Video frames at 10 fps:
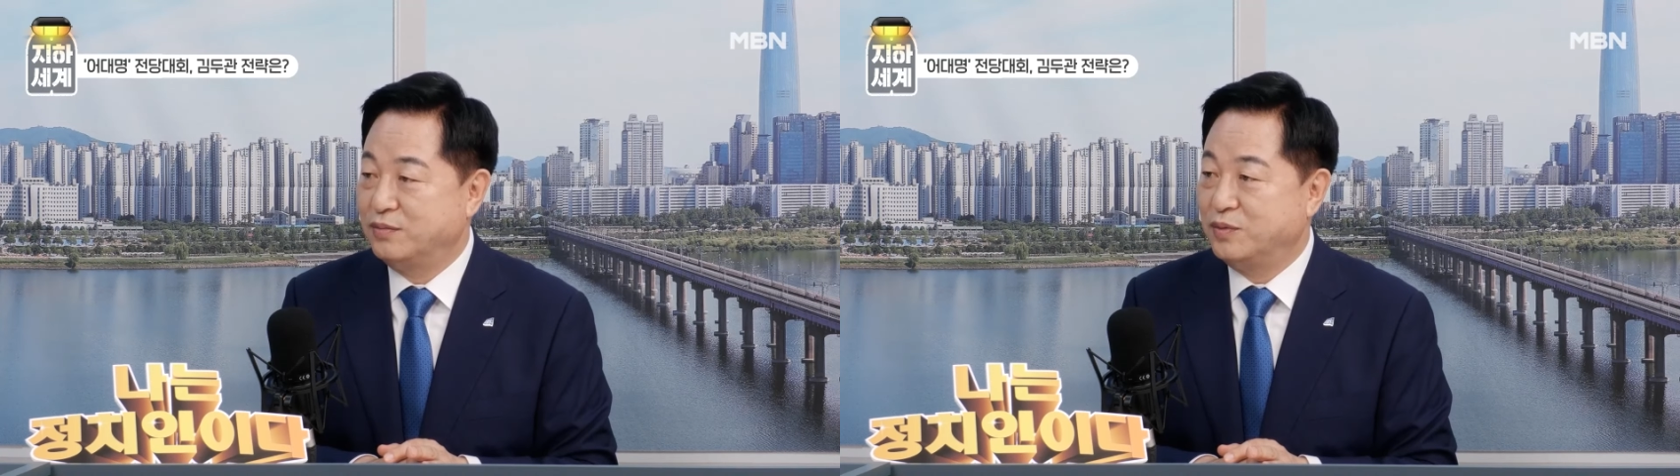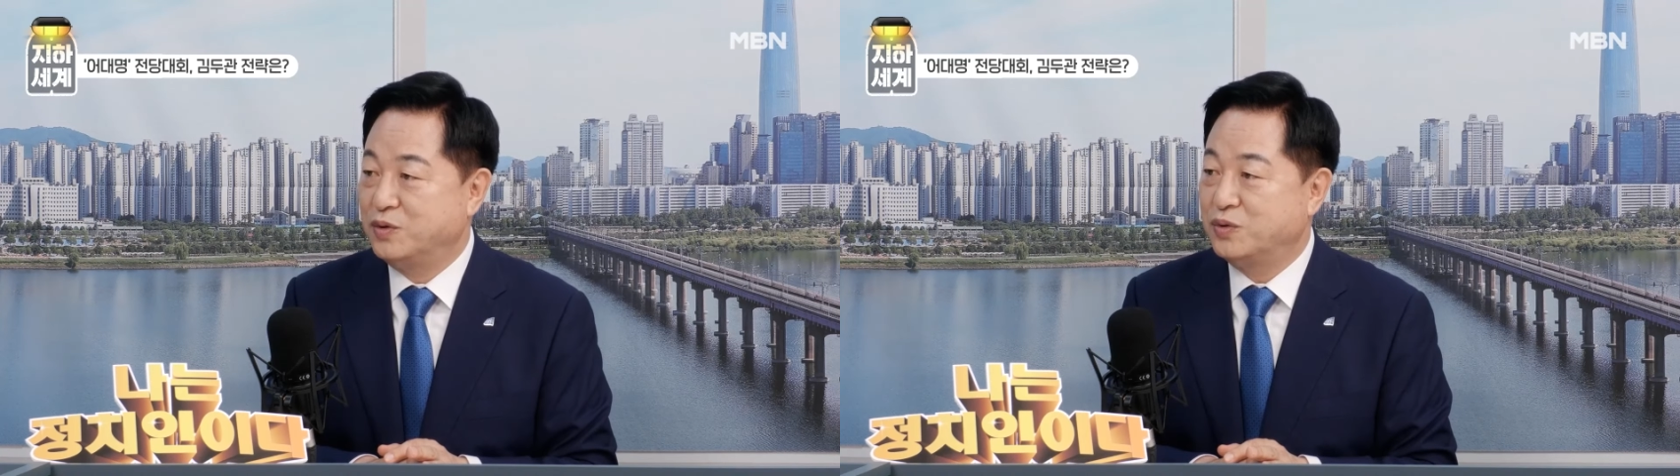
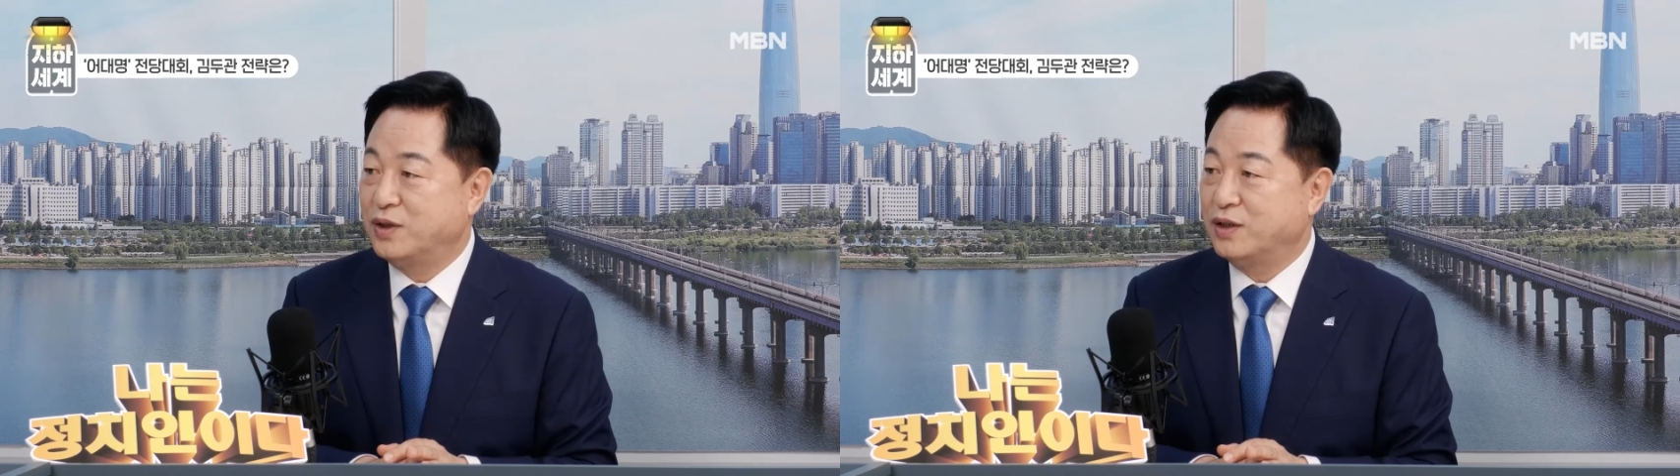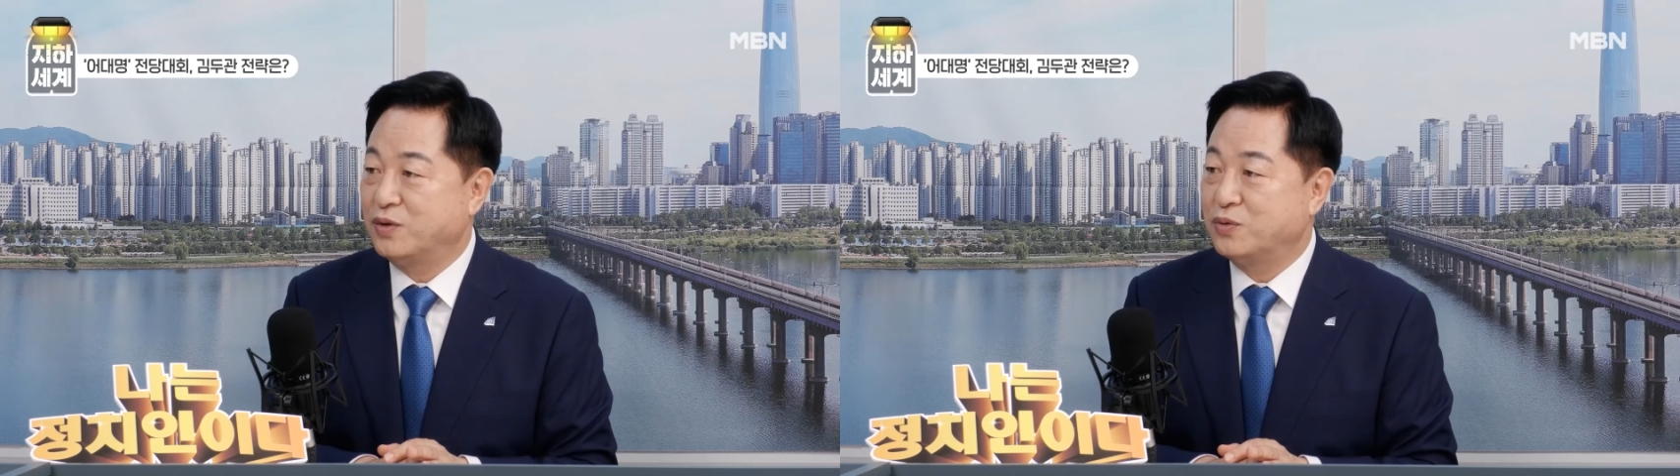
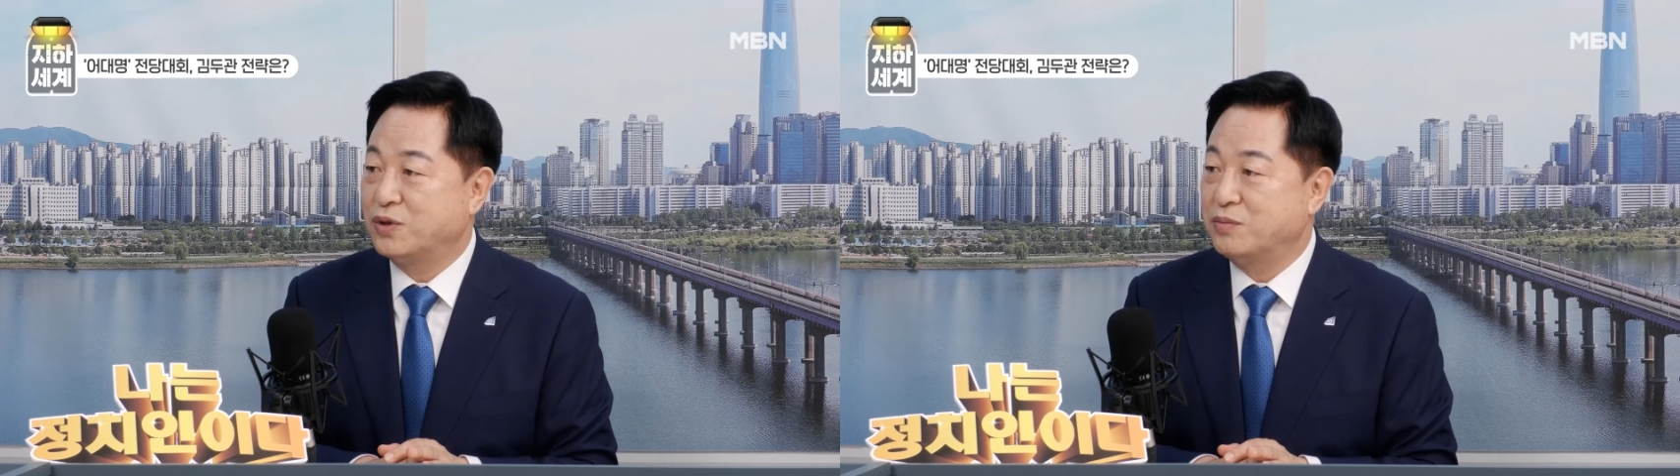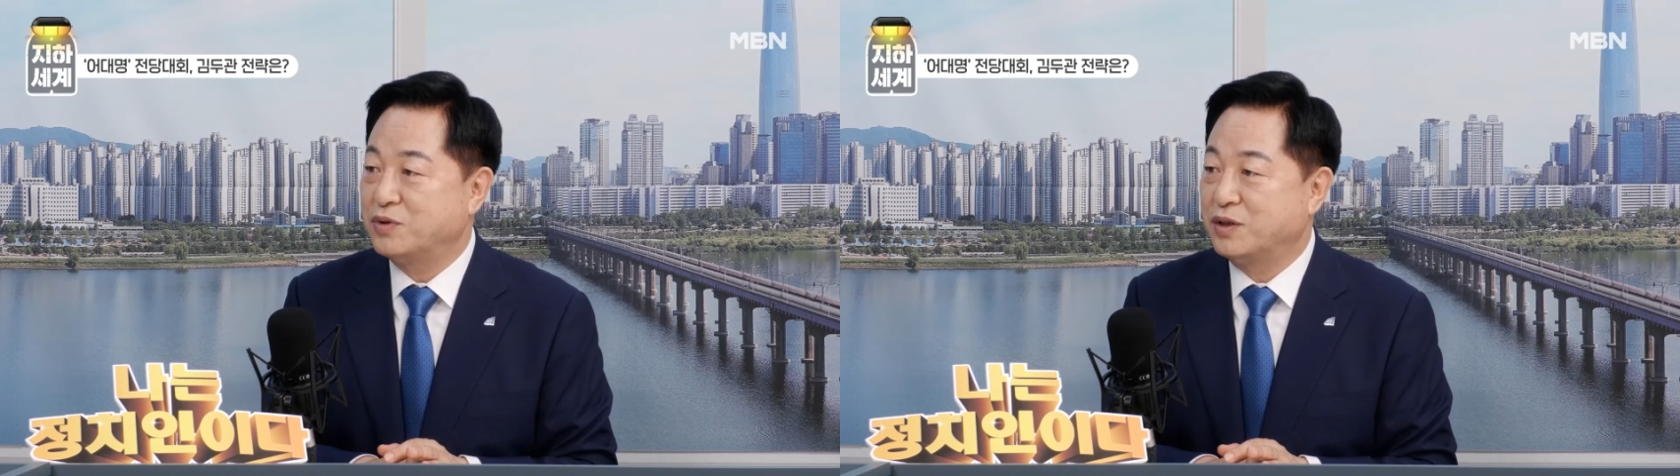민주당이
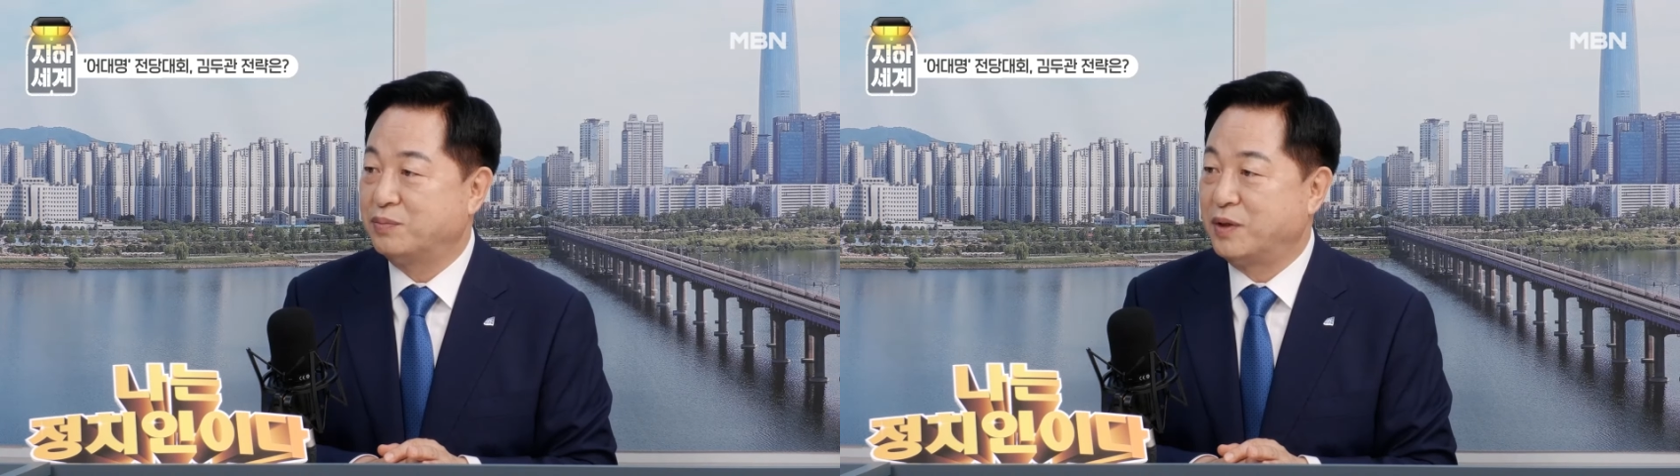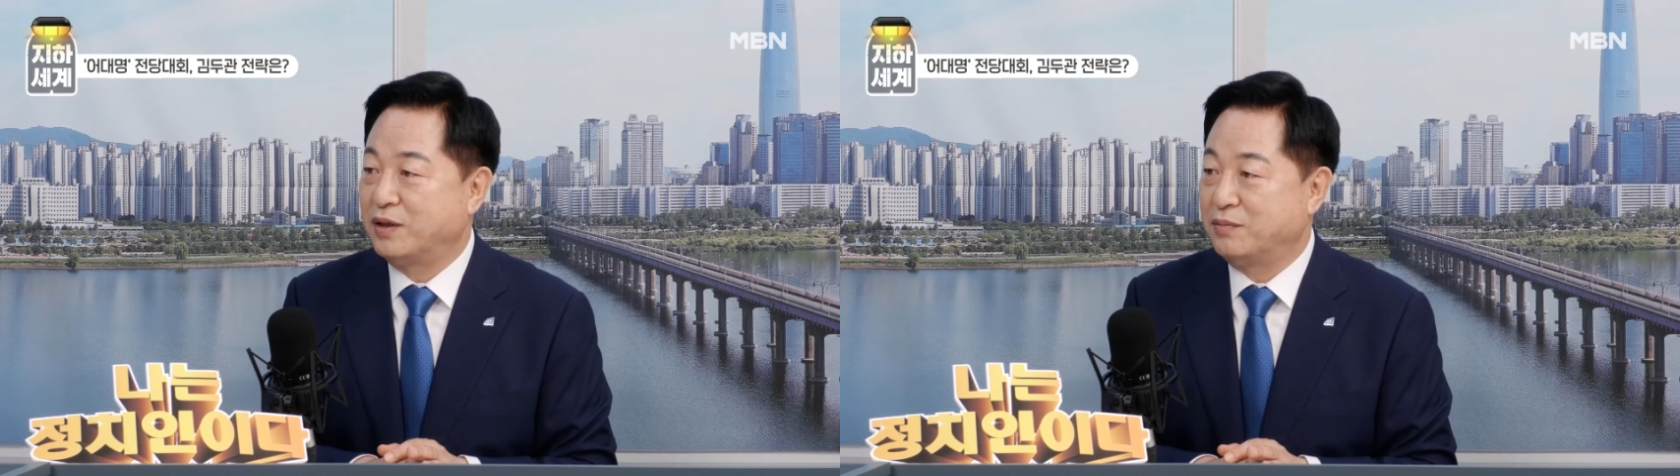
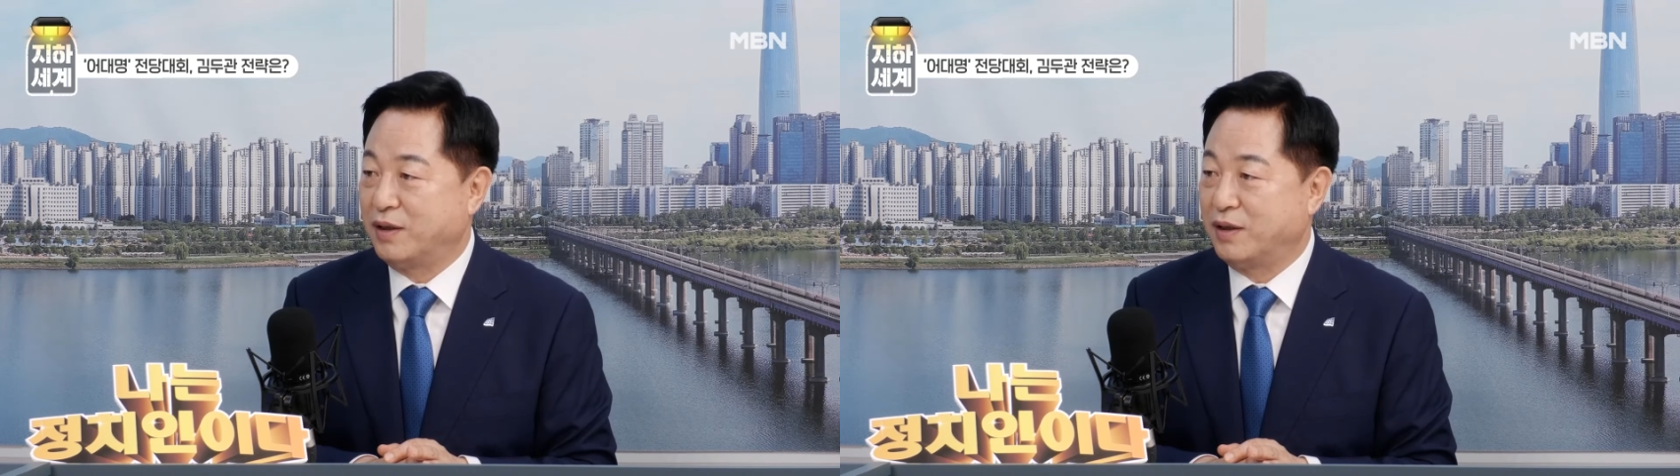국힘스럽다는